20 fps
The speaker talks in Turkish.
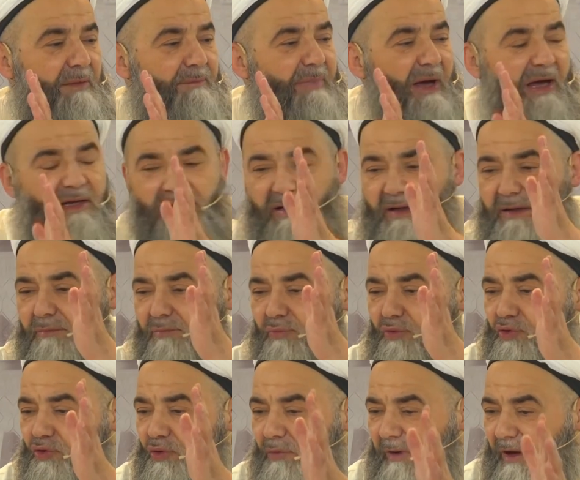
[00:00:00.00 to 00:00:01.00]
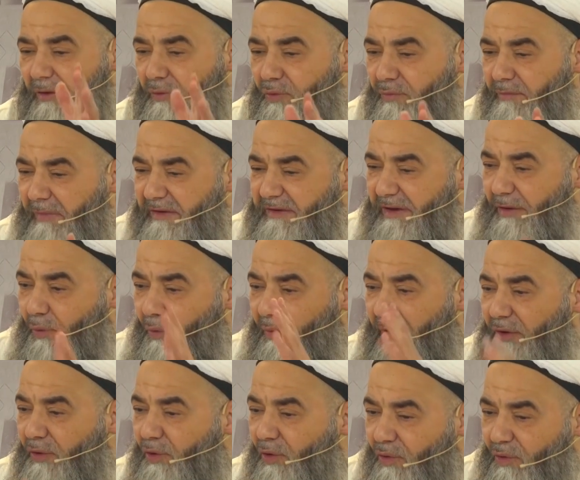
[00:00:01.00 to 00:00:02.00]
Ben Müslüman ümmete
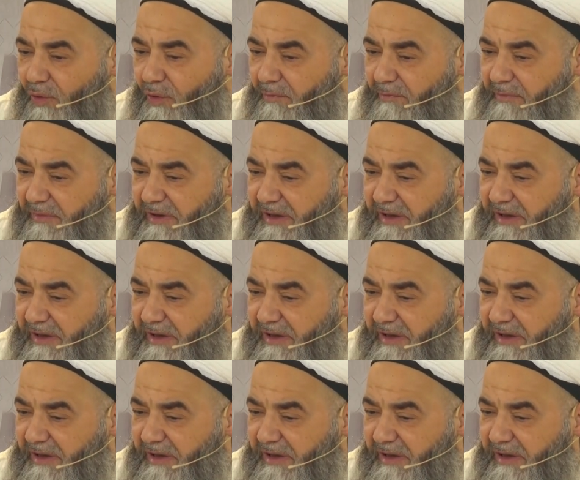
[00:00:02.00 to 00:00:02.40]
güveniyorum.